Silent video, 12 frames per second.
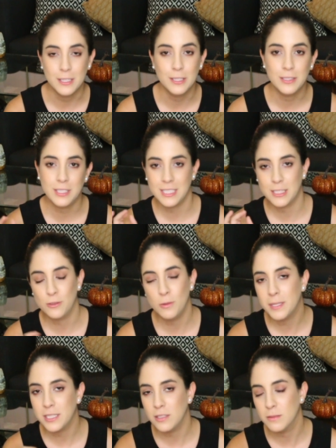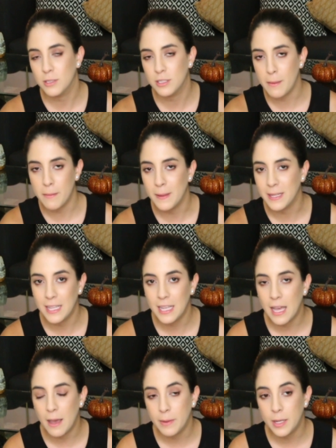Entonces súper chismosa me metí
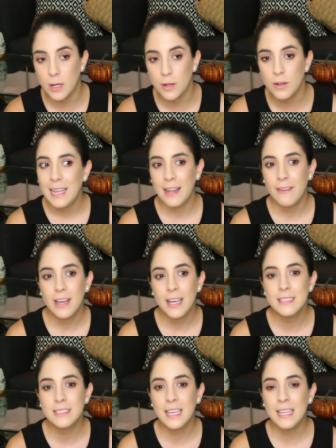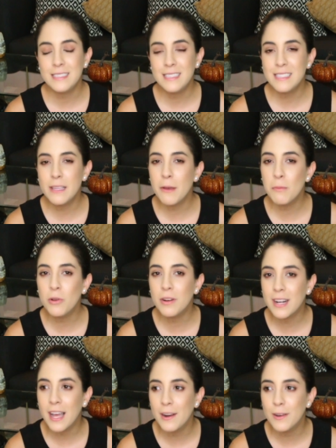a verlo. Y la verdad es que sí se ve muy
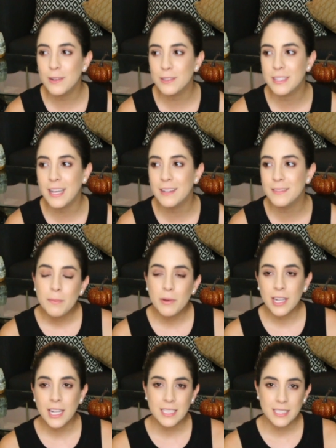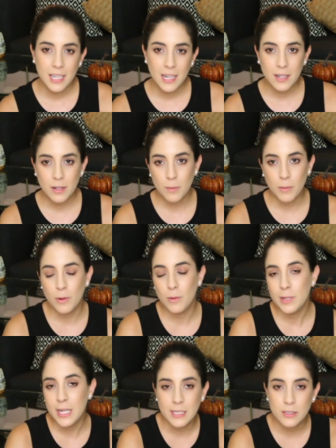raro, o sea, sí podría ser como
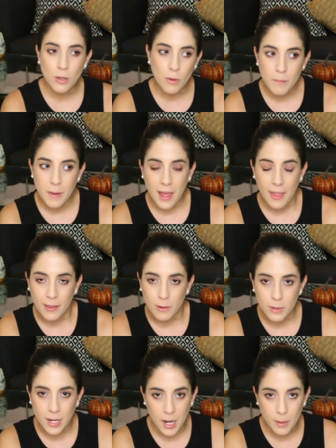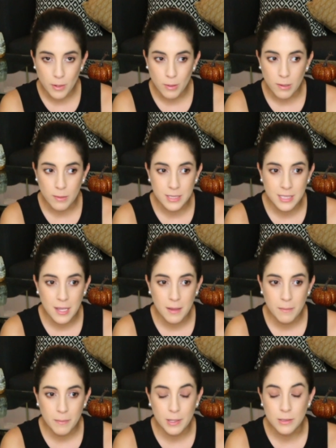una sombra de un árbol o algo así,
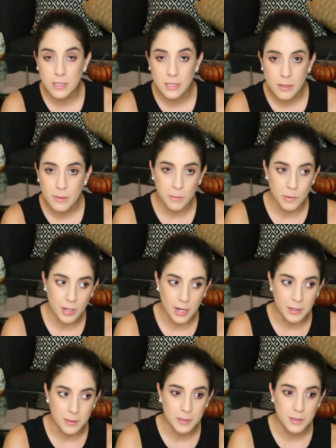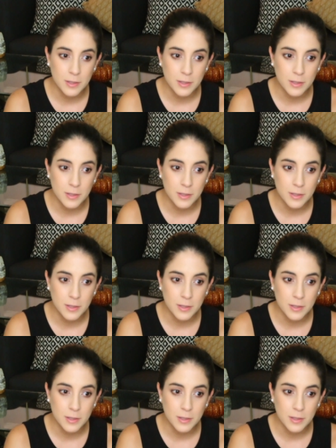pero sí se ve muy raro.